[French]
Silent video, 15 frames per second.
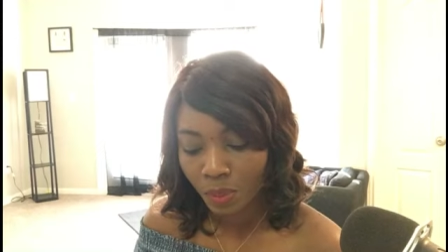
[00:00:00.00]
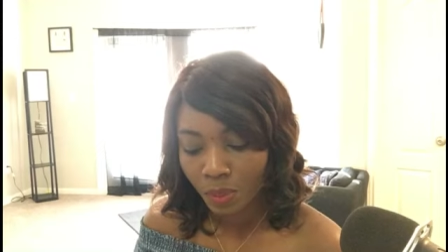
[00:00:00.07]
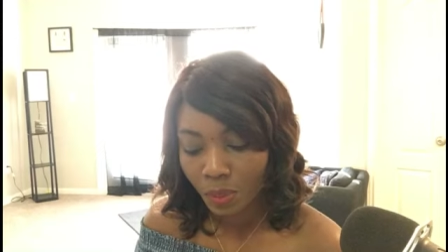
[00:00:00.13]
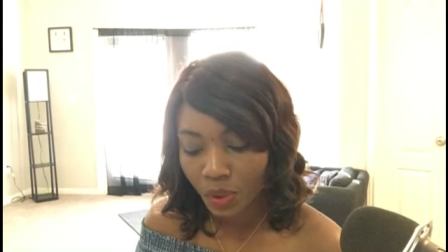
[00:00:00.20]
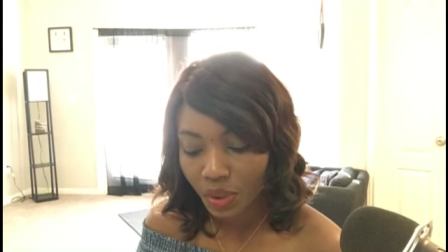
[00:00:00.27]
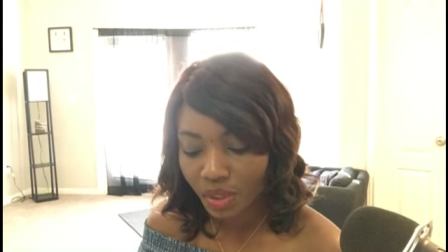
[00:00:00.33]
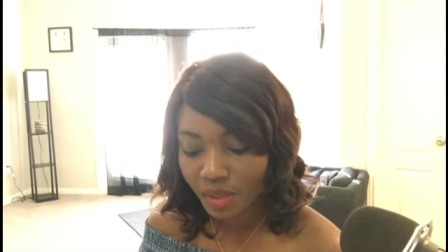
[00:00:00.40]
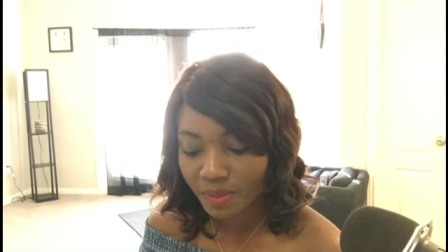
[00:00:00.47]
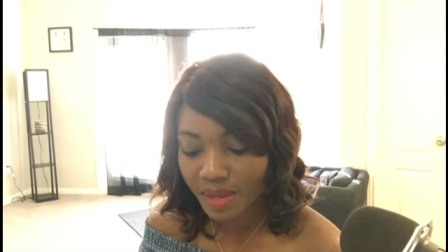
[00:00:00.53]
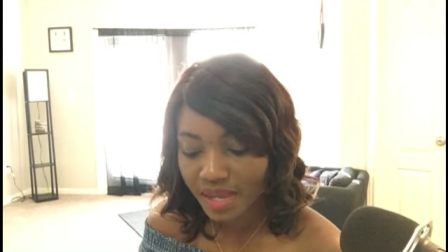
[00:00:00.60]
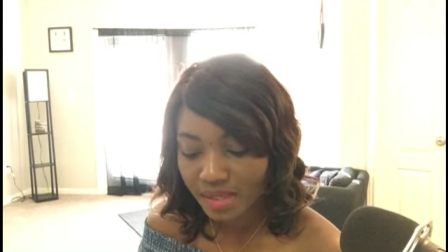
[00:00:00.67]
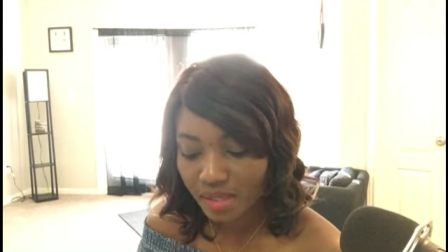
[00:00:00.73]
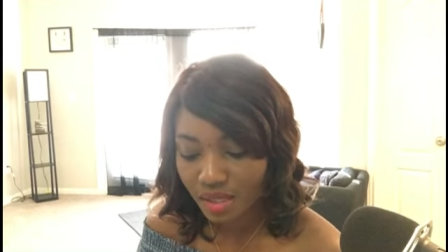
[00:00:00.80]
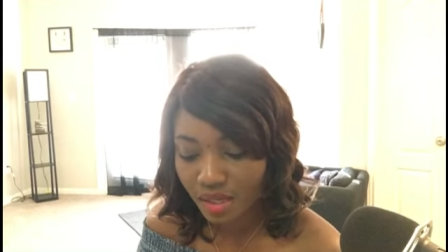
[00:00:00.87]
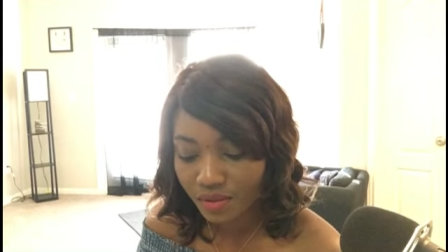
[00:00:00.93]
Pour une autre
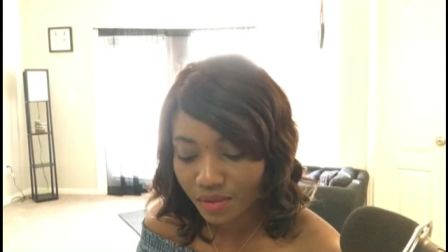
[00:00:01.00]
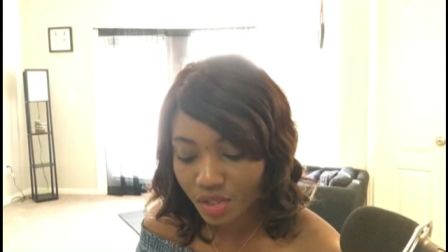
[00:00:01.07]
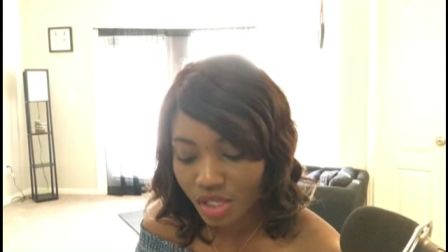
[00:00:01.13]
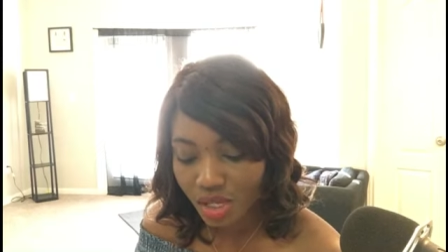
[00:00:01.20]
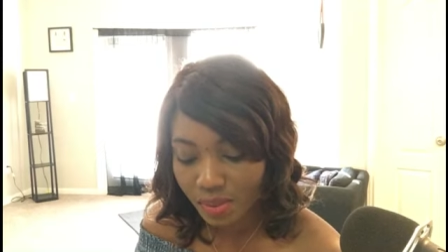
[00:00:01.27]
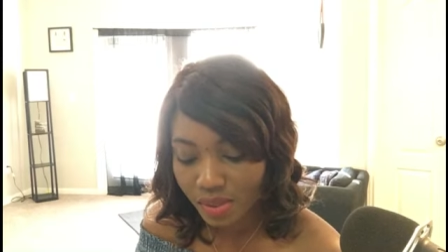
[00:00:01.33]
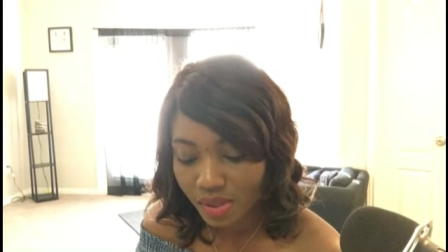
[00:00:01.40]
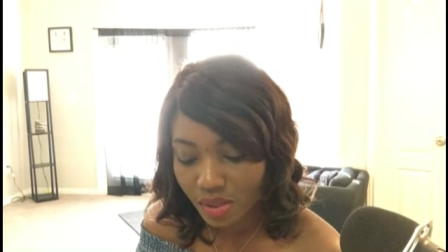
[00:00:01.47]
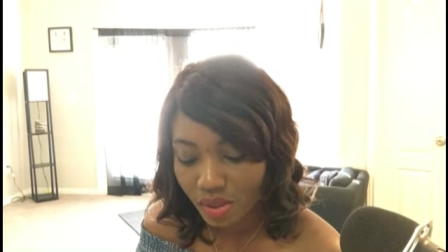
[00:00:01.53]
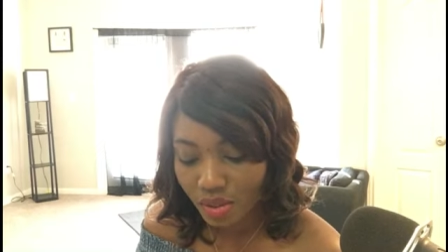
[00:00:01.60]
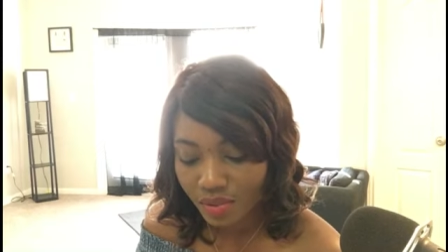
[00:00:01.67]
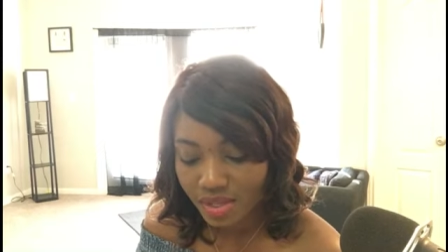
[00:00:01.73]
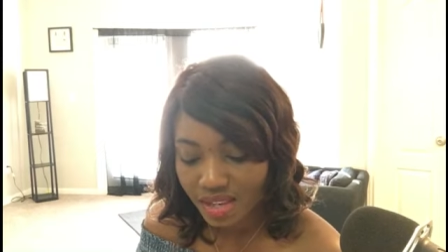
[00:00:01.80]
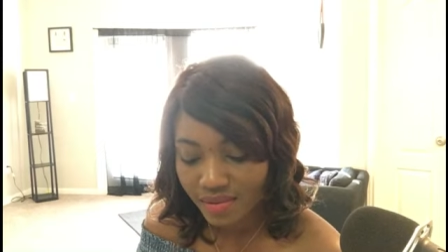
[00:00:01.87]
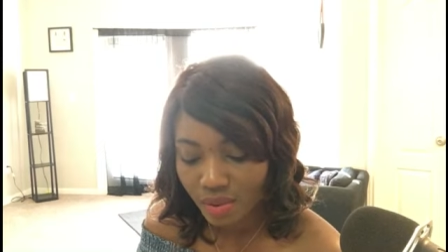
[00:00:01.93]
partie d'entre vous, j'ai l'impression que
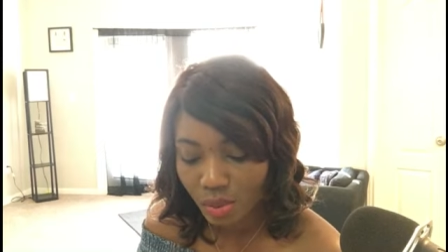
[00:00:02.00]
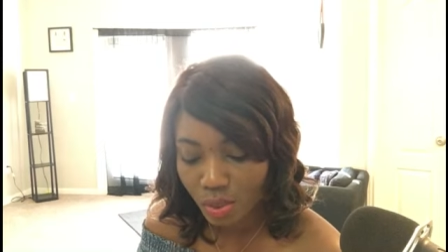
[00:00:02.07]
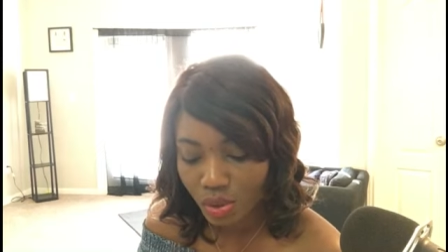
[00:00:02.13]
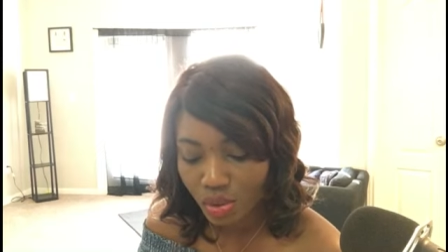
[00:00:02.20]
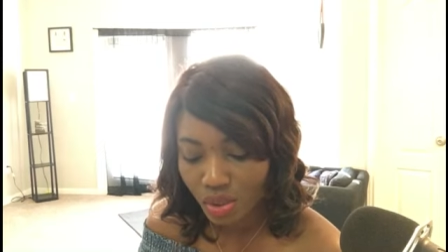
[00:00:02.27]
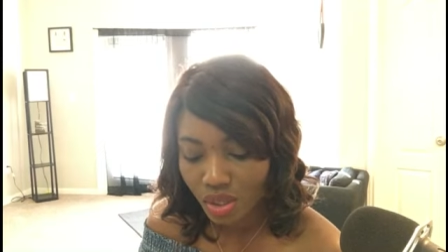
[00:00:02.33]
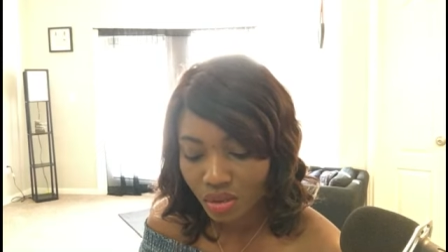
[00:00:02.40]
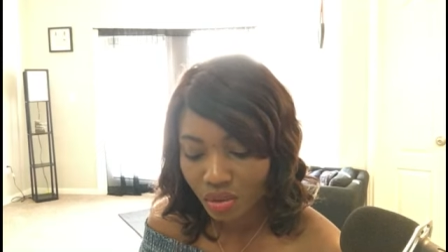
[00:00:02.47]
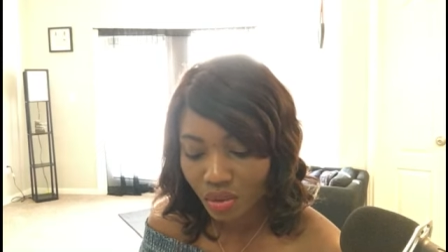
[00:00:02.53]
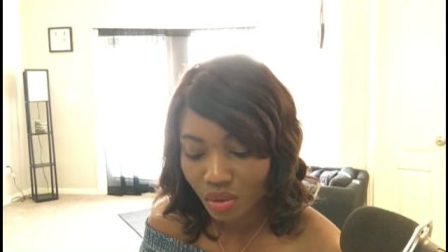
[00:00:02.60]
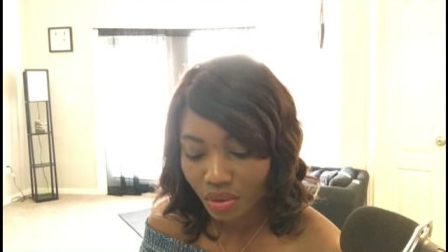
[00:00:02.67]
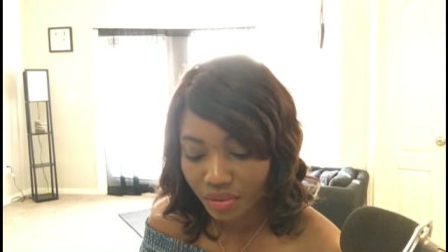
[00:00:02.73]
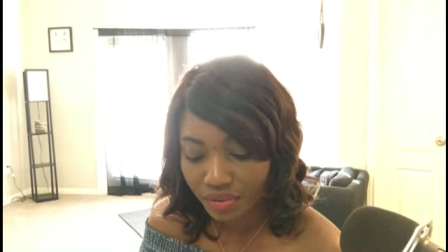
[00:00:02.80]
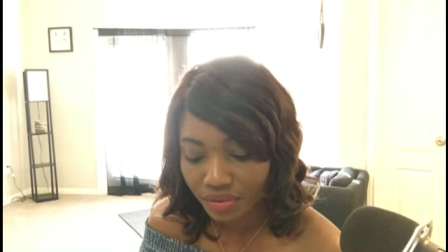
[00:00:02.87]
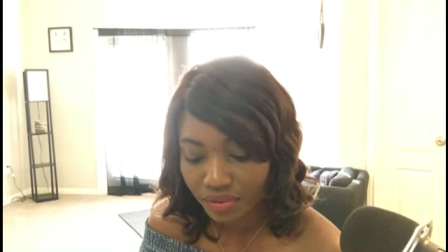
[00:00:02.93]
vous avez besoin
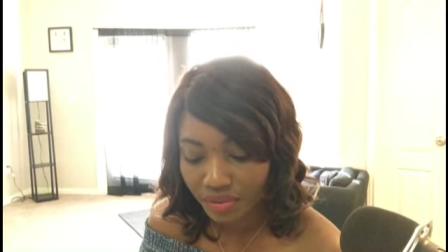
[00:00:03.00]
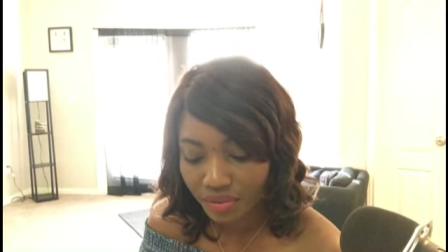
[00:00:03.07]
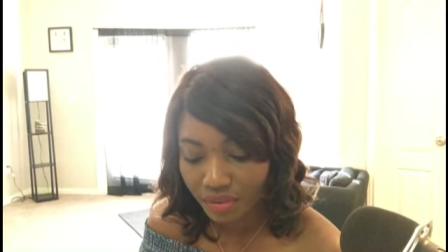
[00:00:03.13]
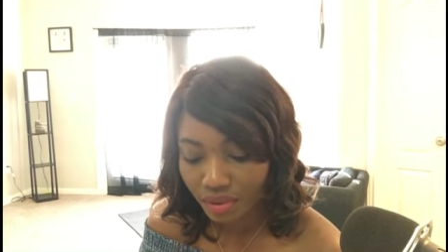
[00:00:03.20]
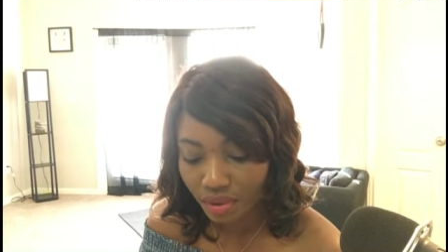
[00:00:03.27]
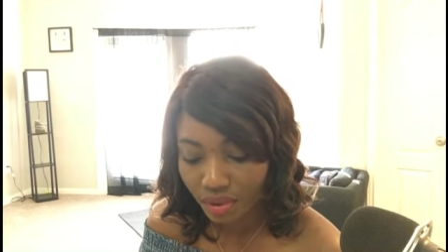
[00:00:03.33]
d'œufs.